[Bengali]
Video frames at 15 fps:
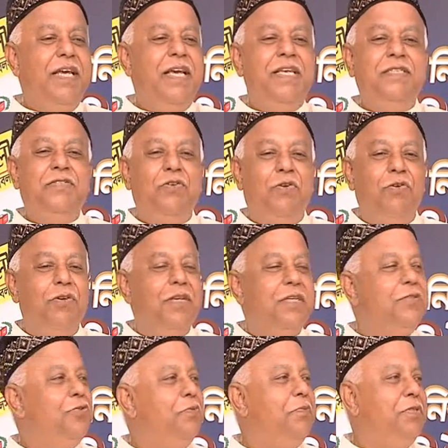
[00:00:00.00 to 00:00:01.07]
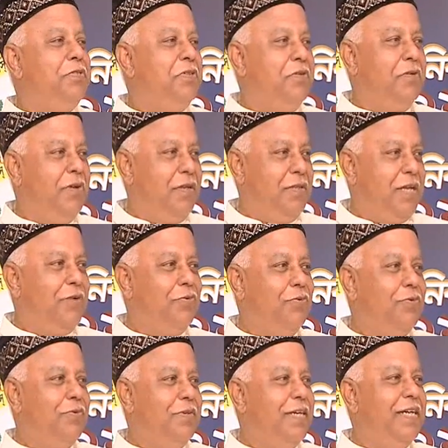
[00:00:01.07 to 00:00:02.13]
এই শহরে কিছু বিশৃঙ্খলা
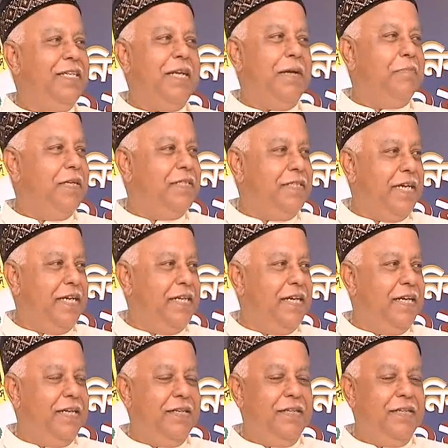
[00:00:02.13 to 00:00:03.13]
থাকুক এটা আমরা চাই না